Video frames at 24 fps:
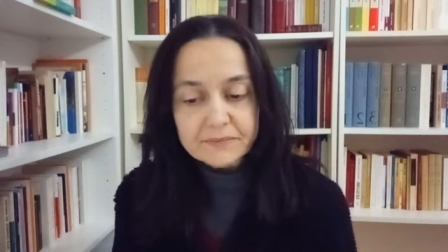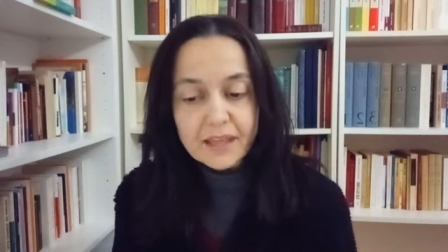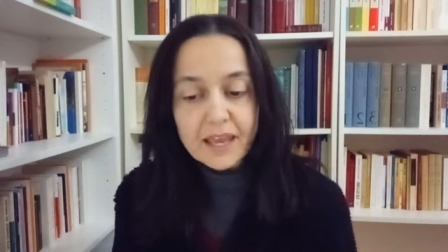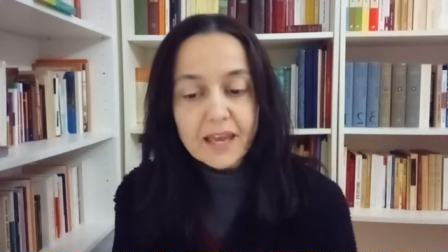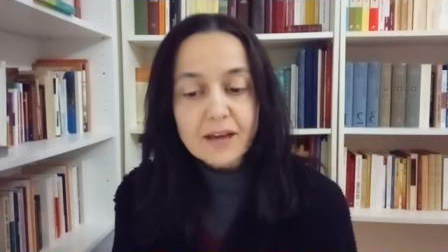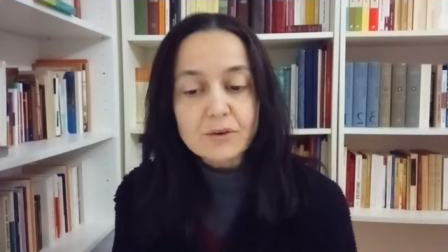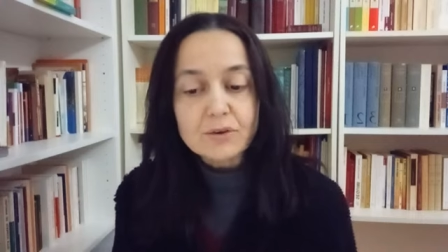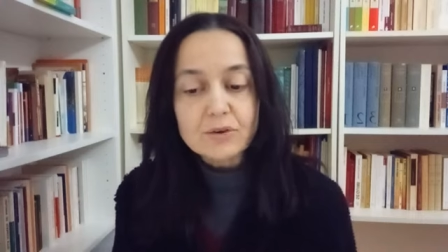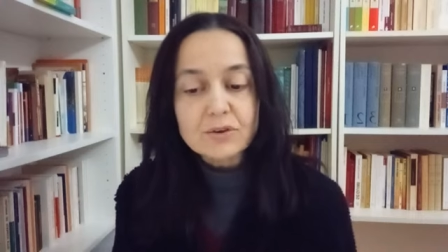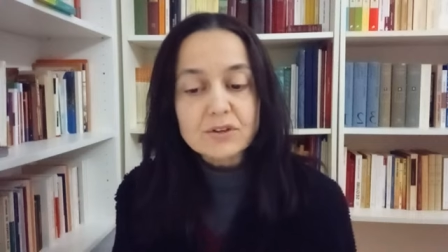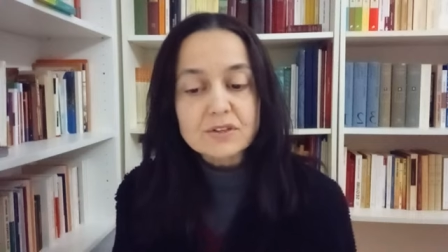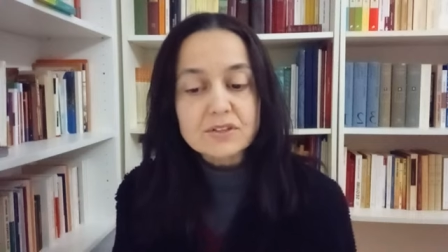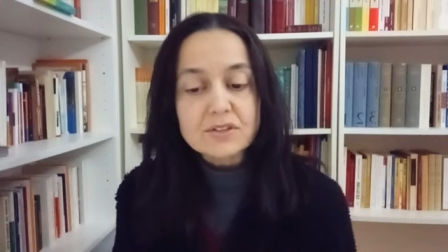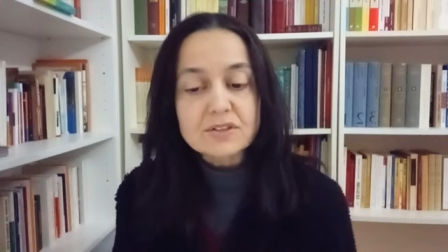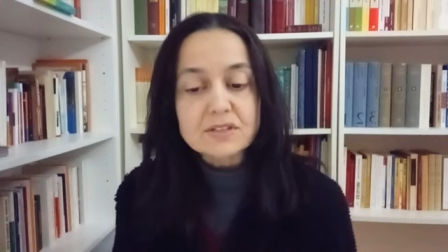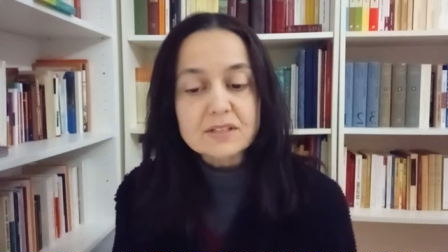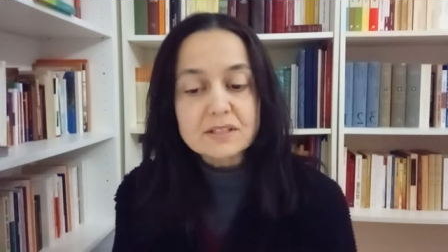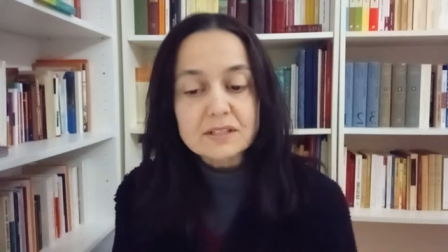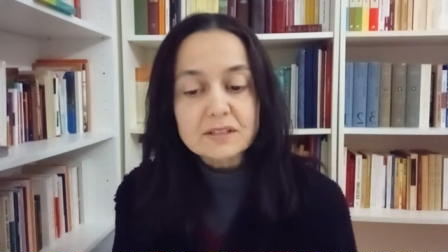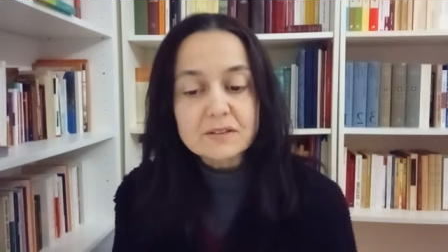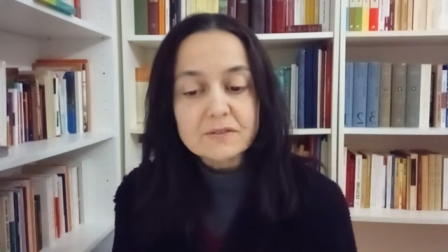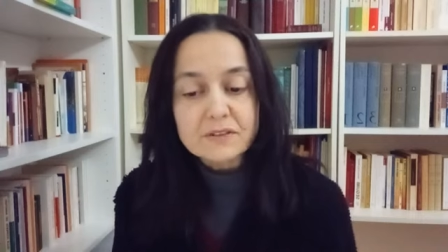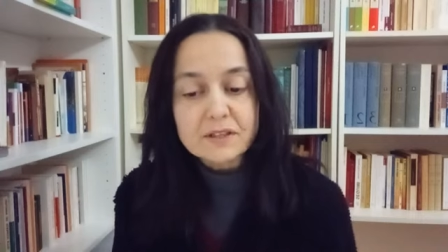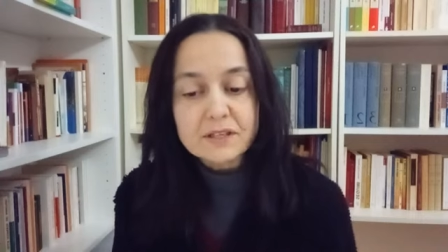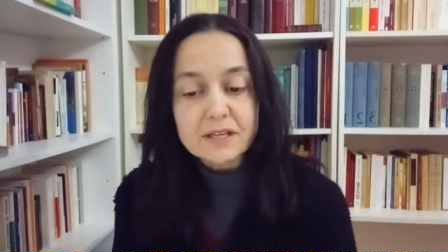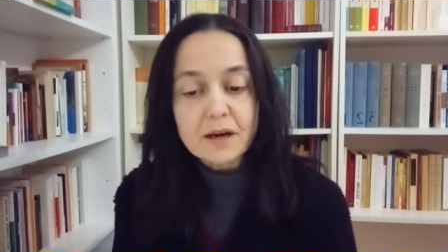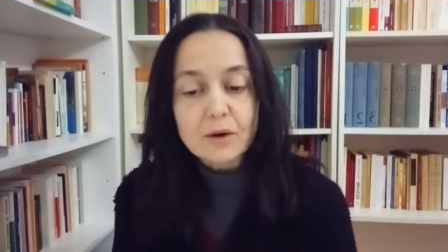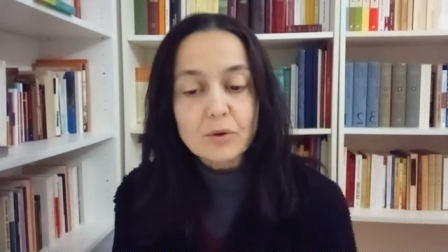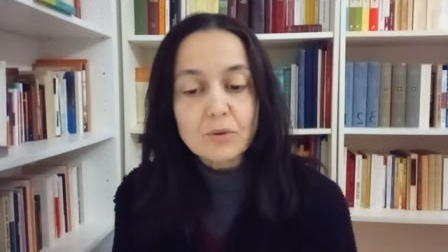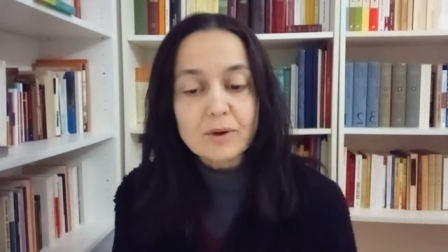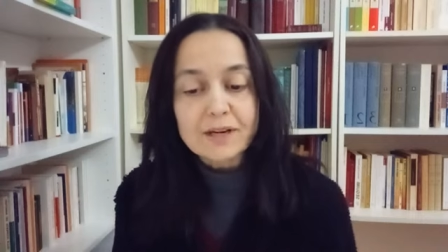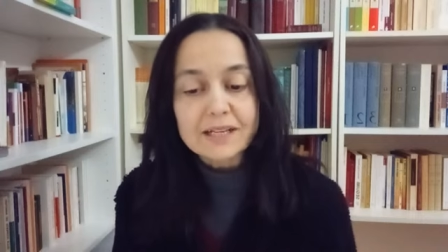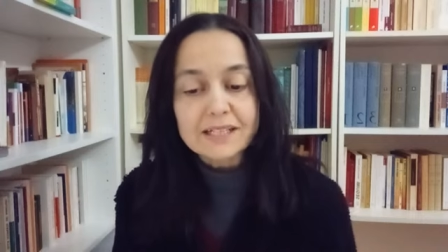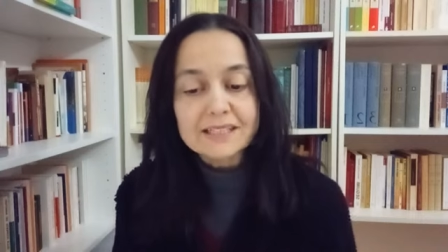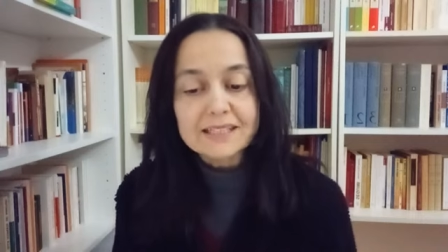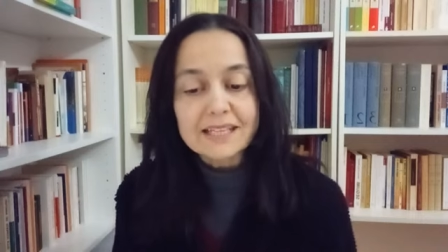Ecco cosa significa
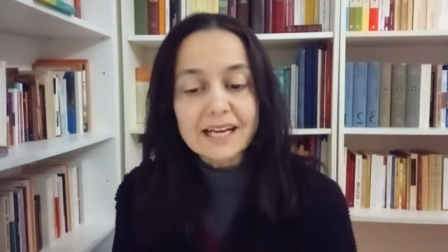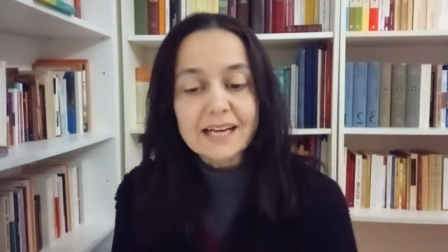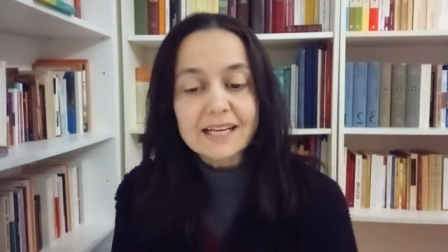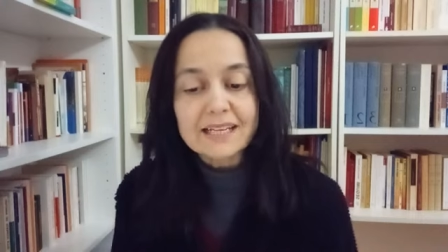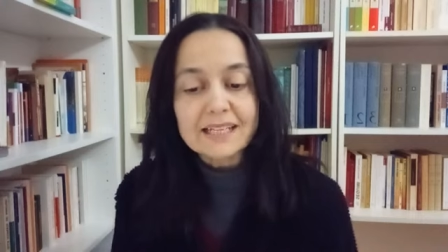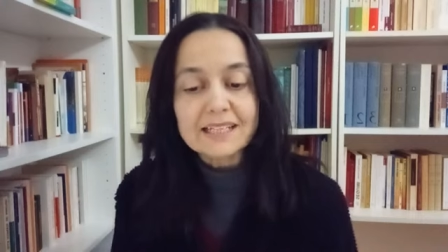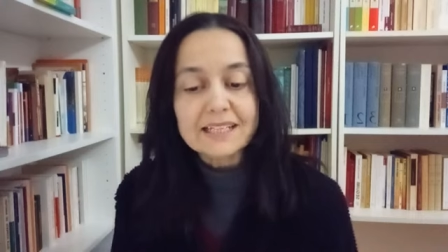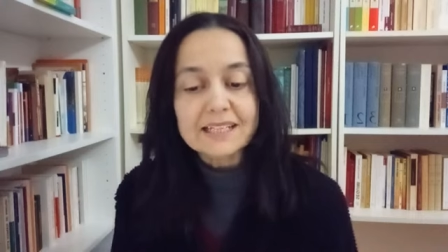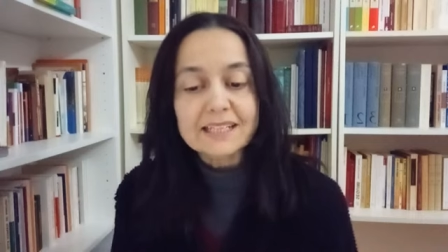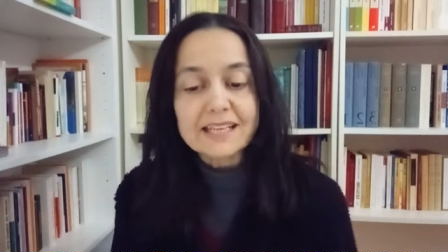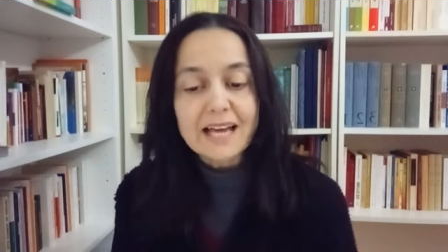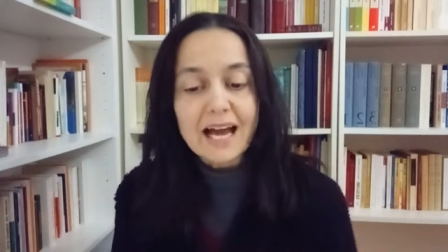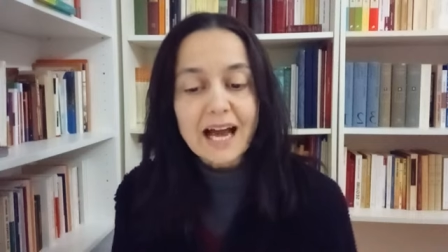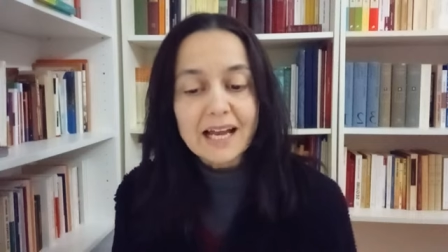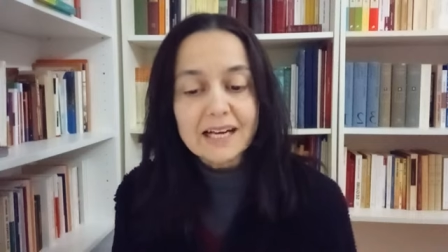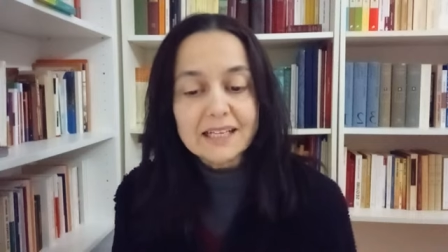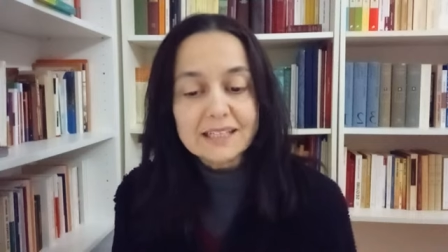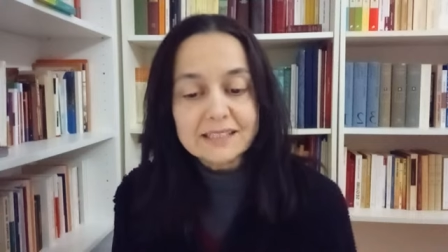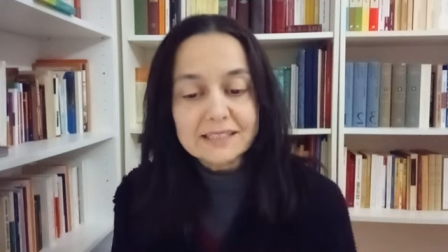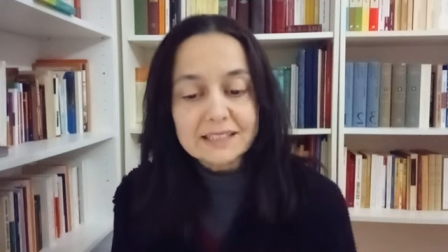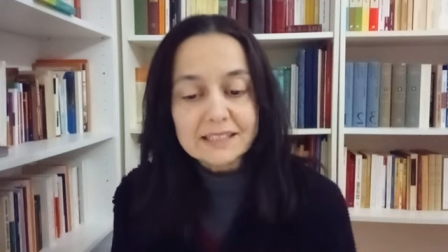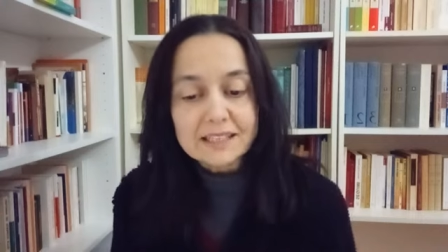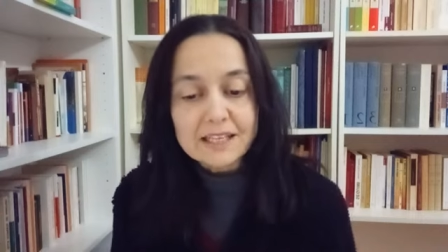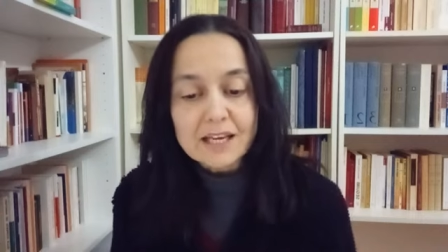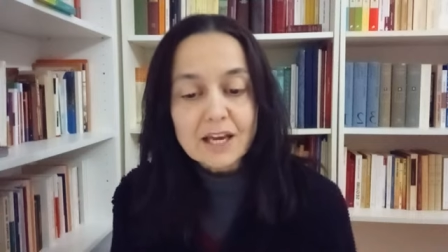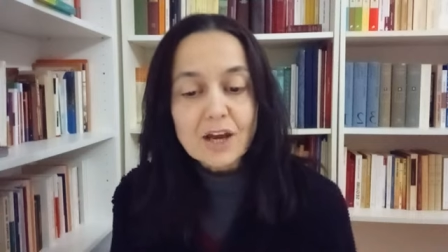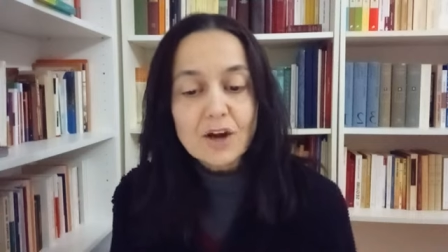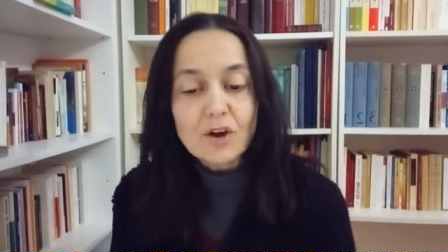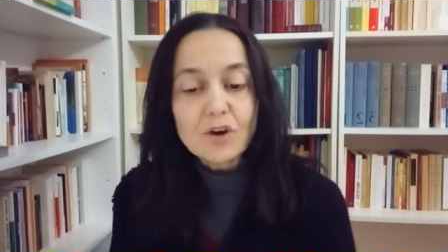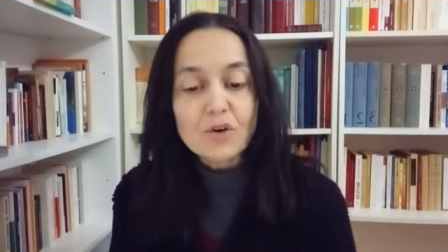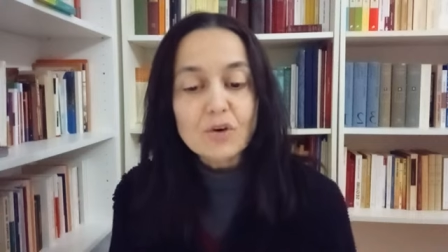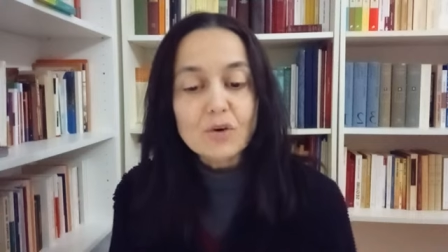guardare gli altri